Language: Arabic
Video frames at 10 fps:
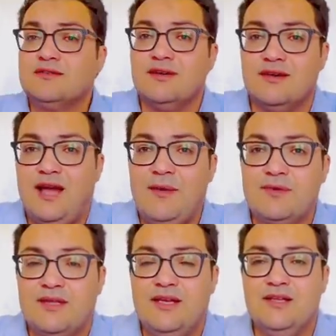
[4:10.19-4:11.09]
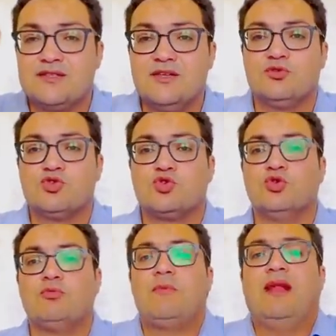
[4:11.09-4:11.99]
طارق حامد دليل ست
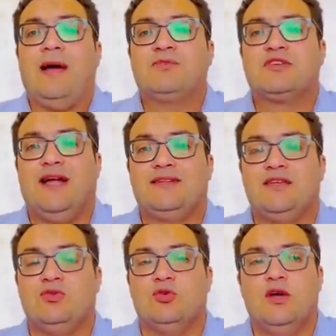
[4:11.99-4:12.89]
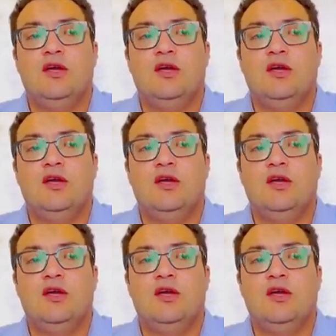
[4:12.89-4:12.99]
شهور ما بيلعبش تحت ايده